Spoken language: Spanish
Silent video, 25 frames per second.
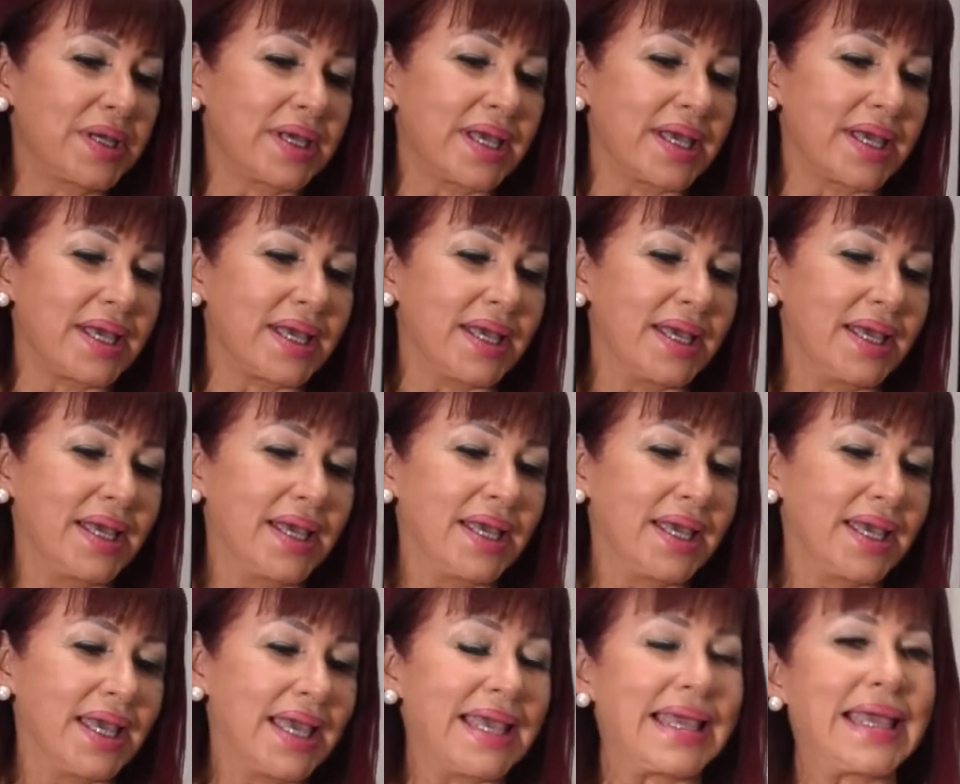que
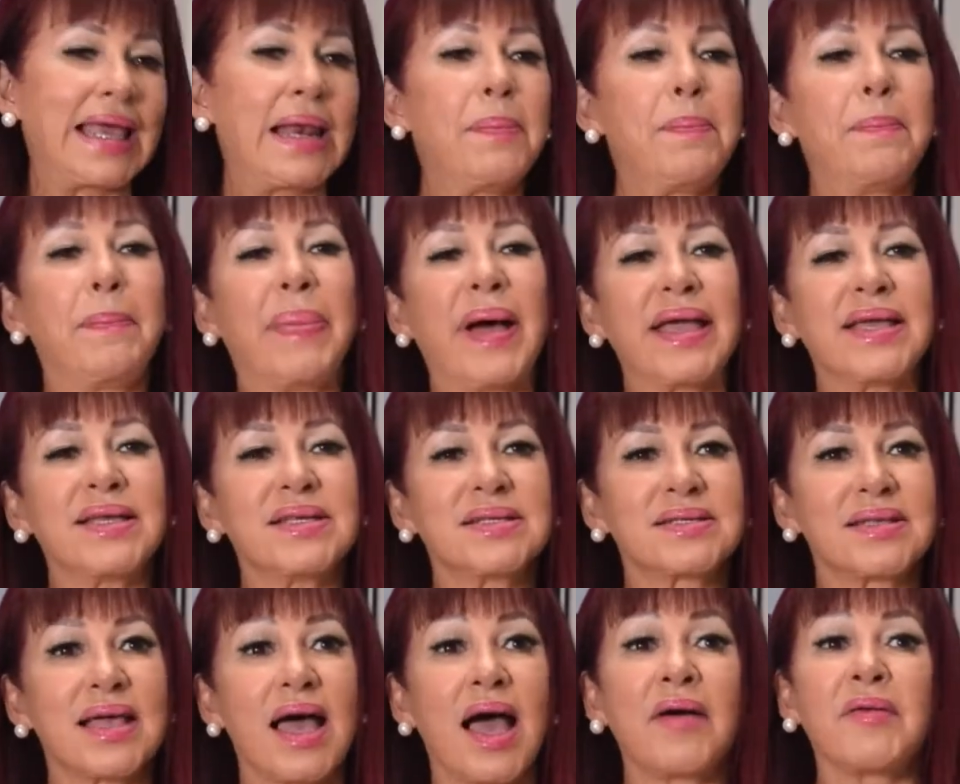en el
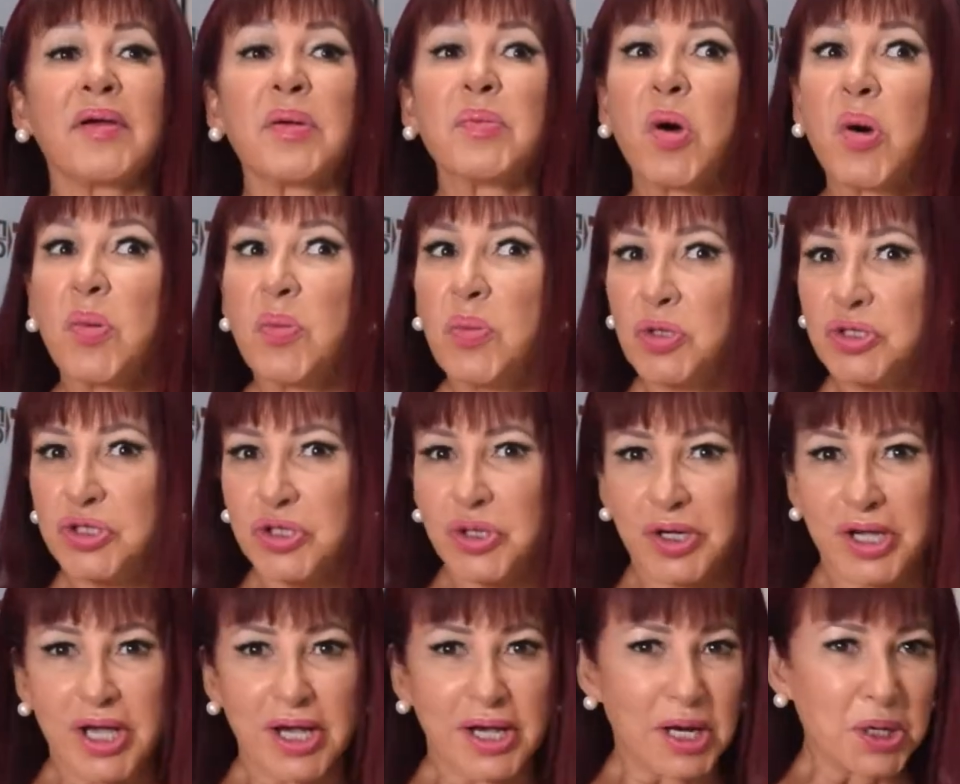país habemos
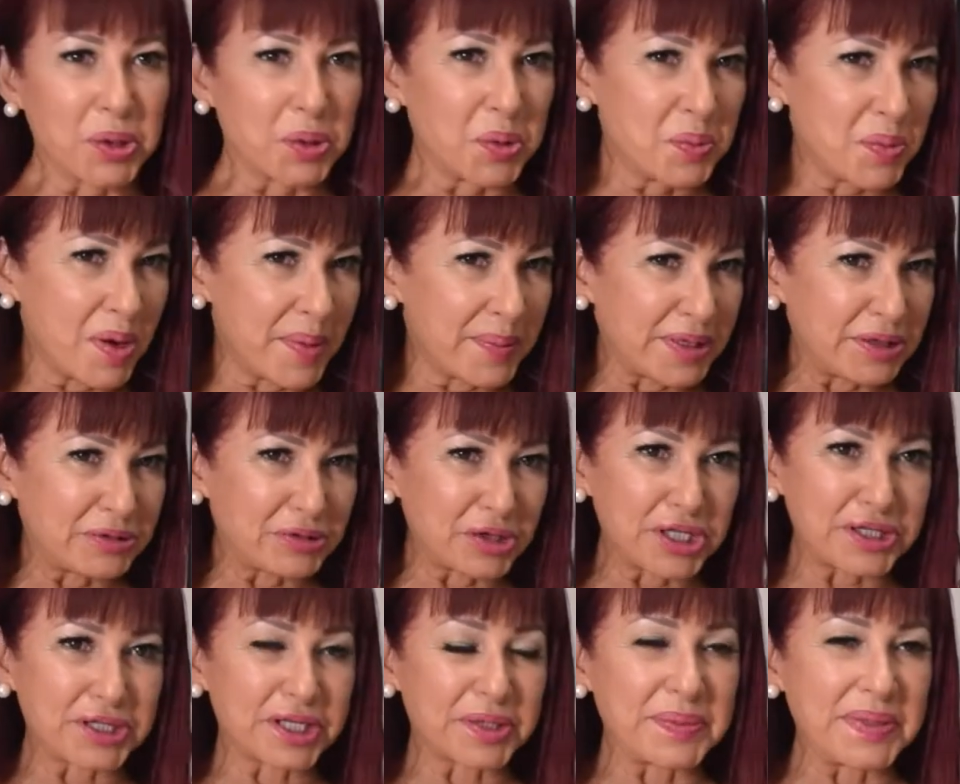muchos que en algún momento
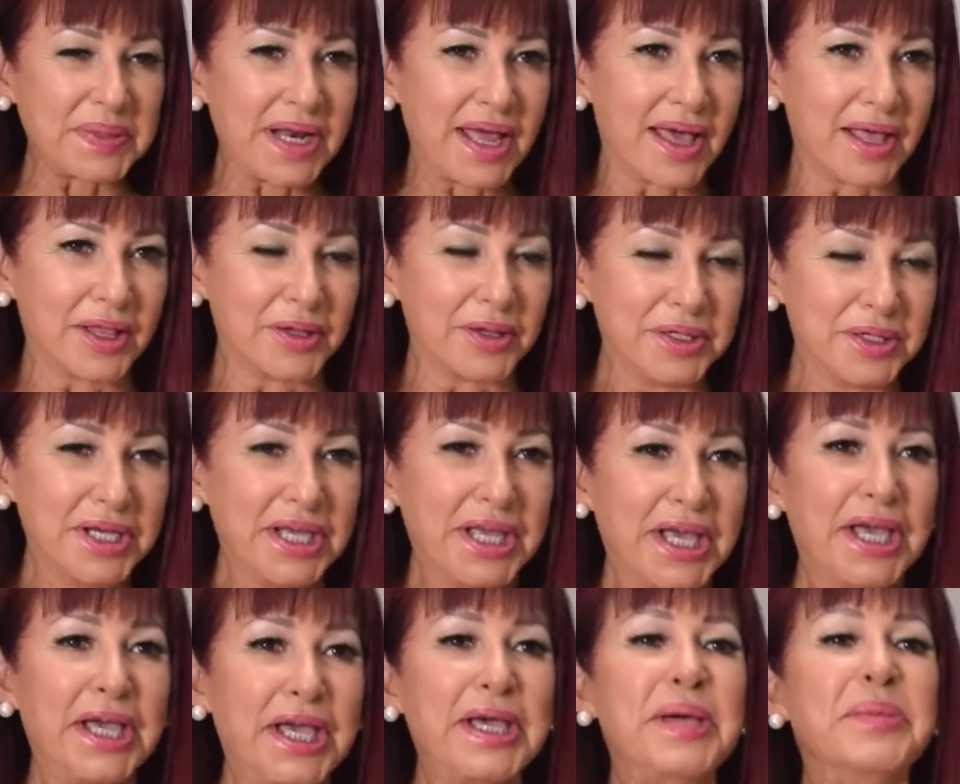determinado
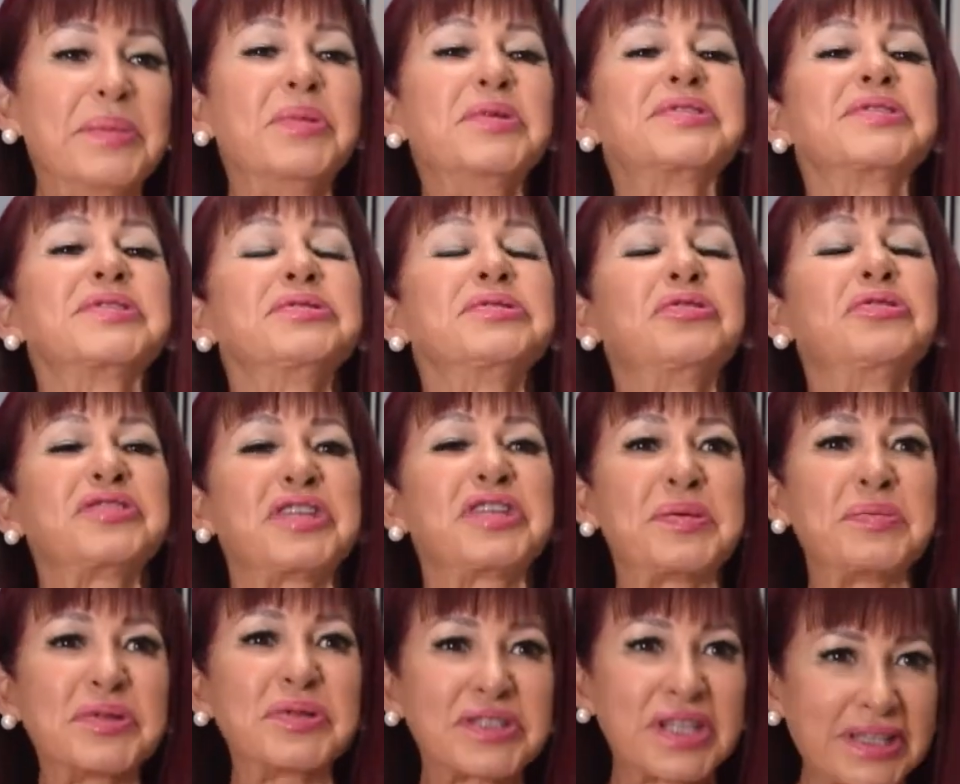hemos, nos
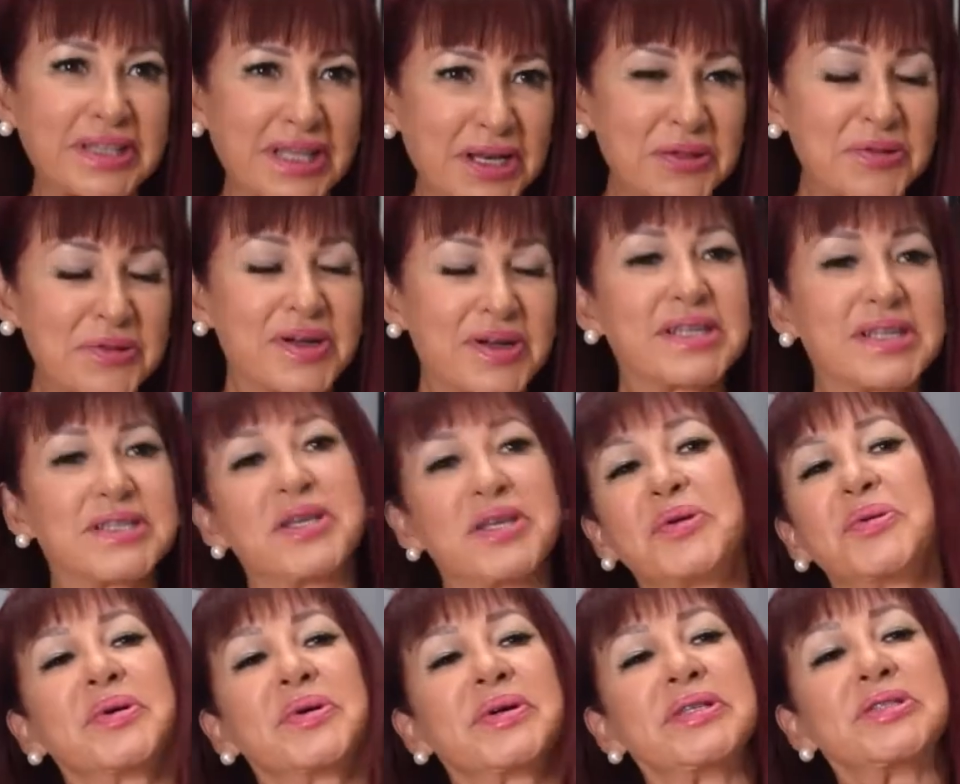hemos tenido que
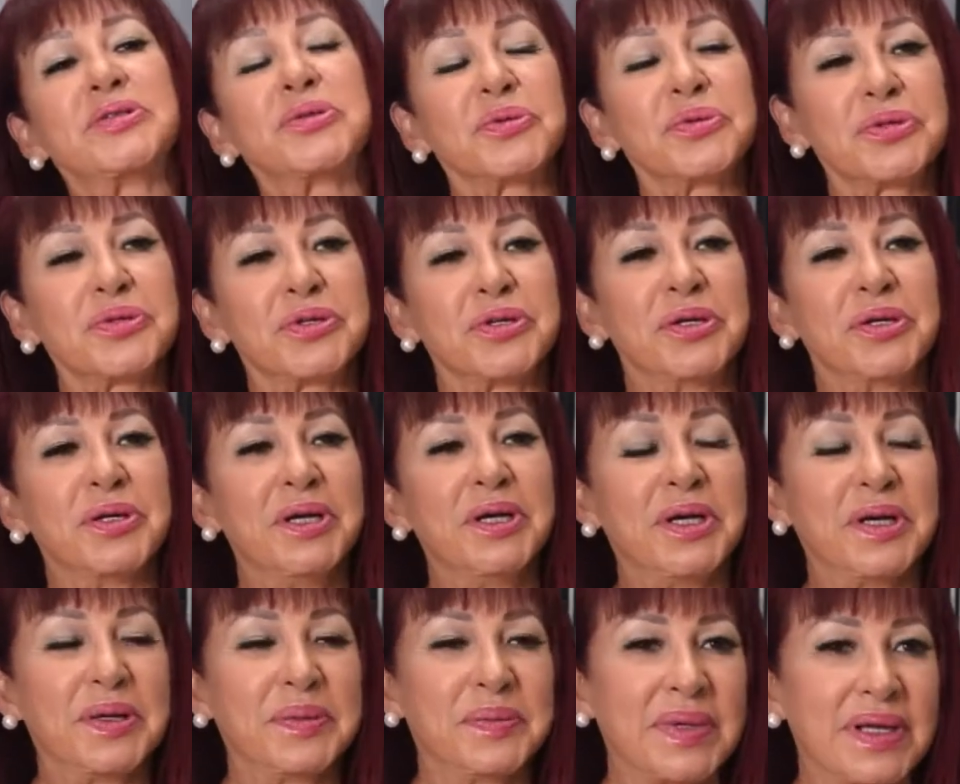hacer un estudio,
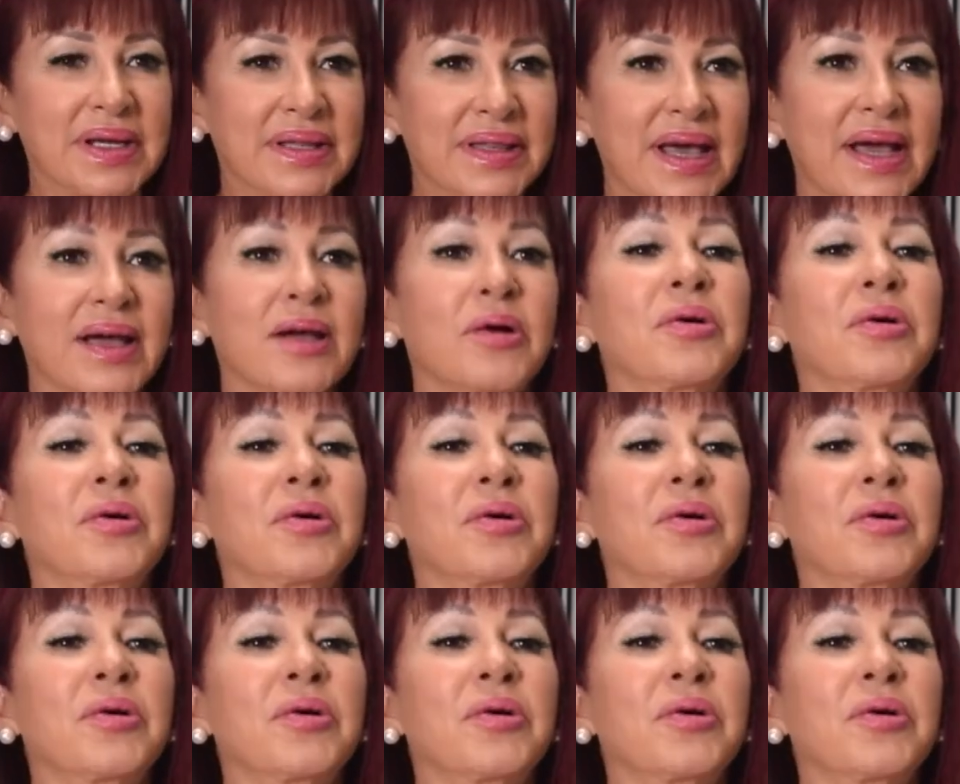¿verdad?